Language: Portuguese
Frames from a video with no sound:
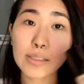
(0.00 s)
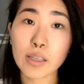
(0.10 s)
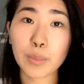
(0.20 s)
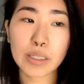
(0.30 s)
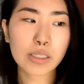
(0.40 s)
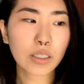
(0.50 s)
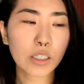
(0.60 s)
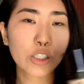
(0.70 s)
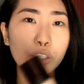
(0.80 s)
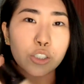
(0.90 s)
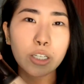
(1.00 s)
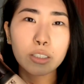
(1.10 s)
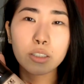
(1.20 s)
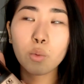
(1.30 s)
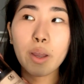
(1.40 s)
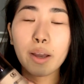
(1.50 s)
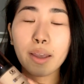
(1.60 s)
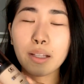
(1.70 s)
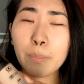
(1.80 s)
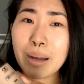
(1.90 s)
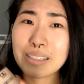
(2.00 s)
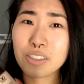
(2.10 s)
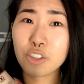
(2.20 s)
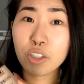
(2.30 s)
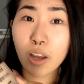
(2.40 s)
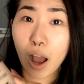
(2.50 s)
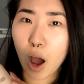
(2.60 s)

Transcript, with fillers: Essa base aqui, gente, ela não é aquela base de